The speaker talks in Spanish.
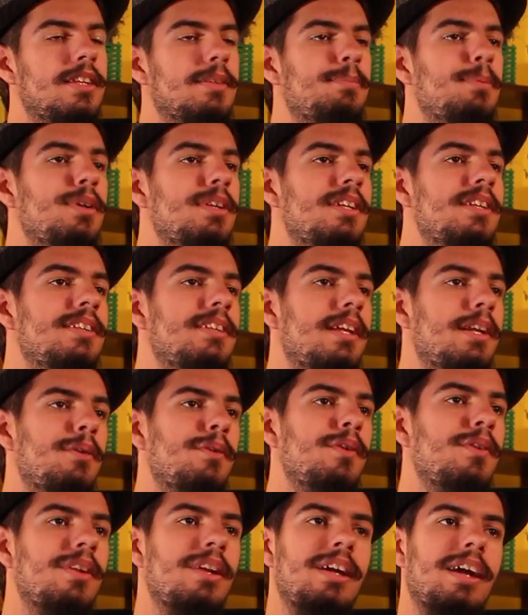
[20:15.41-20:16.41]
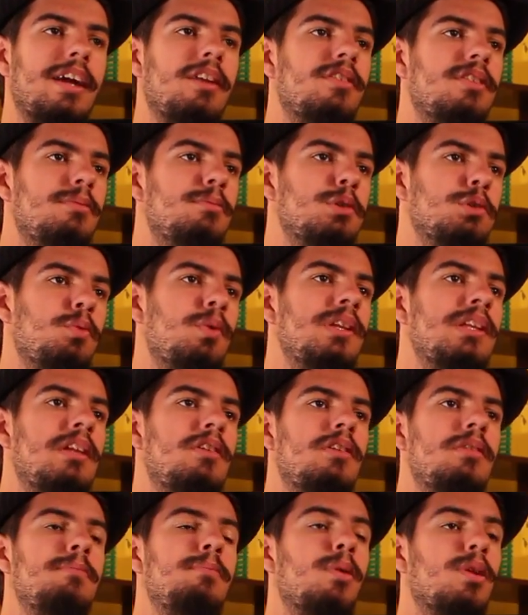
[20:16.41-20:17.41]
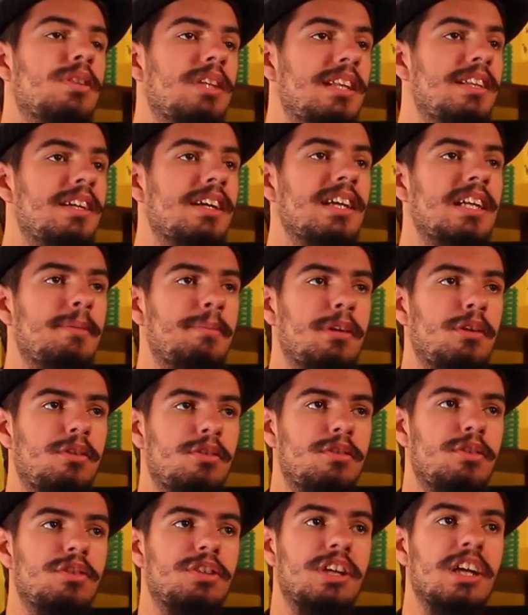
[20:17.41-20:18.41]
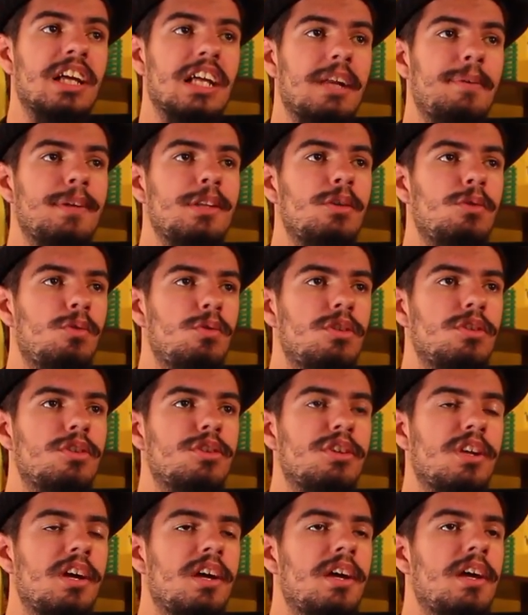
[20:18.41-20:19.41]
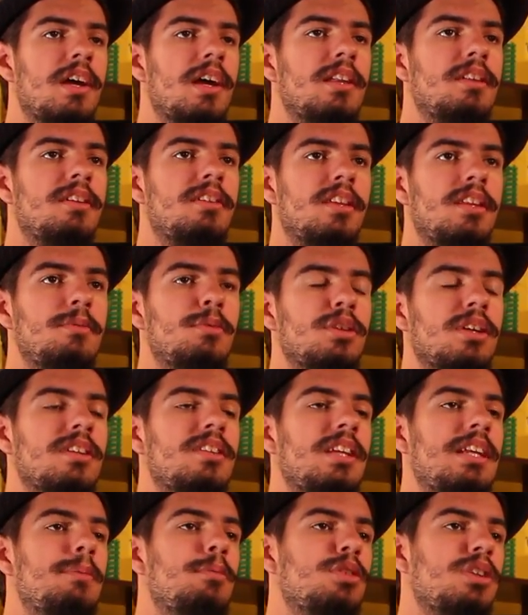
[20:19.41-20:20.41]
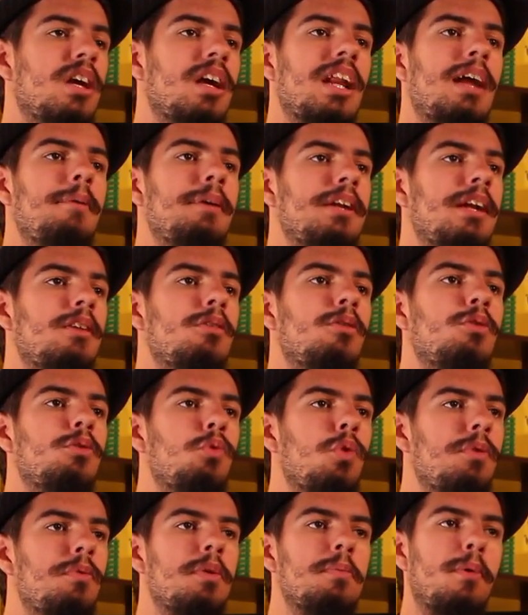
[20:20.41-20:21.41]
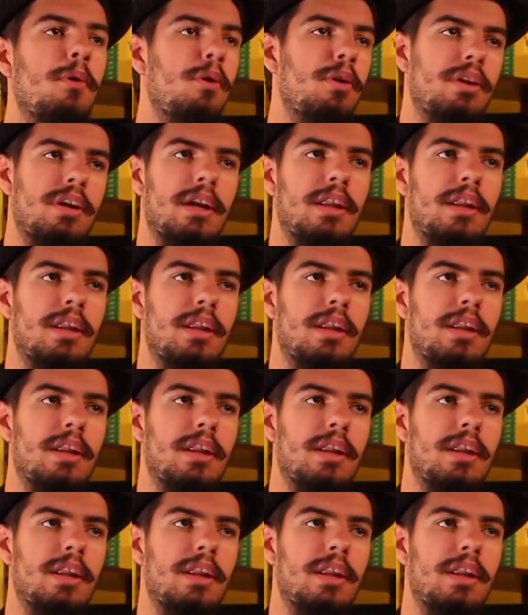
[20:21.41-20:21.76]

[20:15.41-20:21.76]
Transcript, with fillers: Después de esta reunión en la que nos dimos cuenta de lo importante que era para nosotros seguir grabando juntos, decidimos que teníamos que grabar algo nuevo y mejor